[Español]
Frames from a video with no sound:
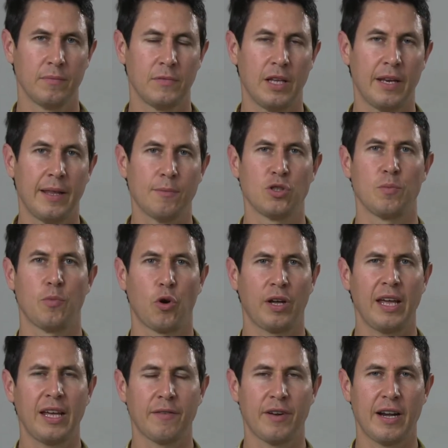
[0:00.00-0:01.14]
Y diremos, ¿y por
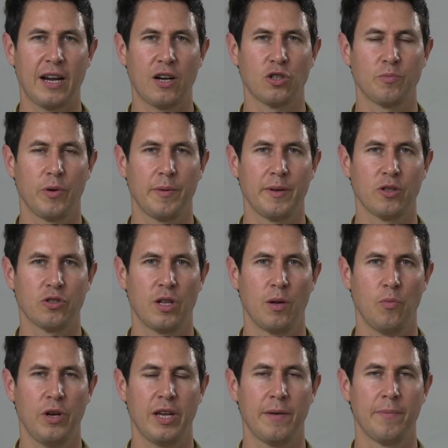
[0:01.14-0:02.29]
qué hay que frenar los movimientos del
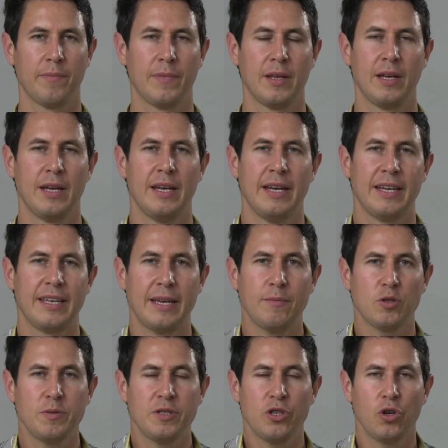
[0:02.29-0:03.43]
muelle? Ya
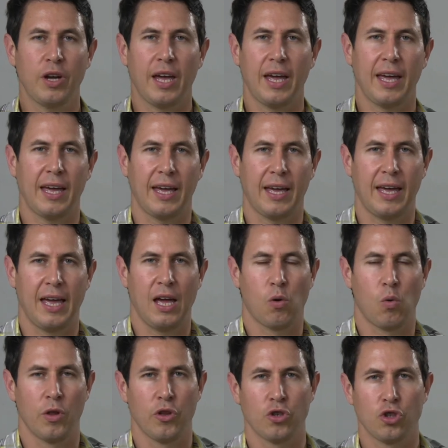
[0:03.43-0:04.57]
hemos visto que eh,
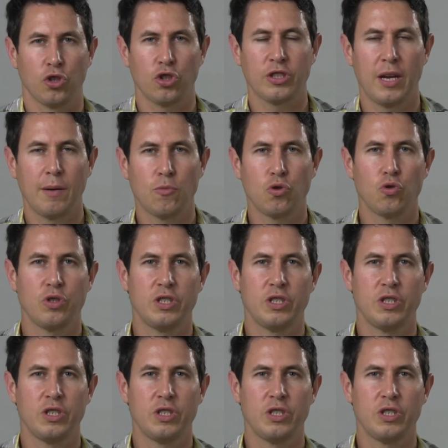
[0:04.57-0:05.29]
cuando nosotros tenemos un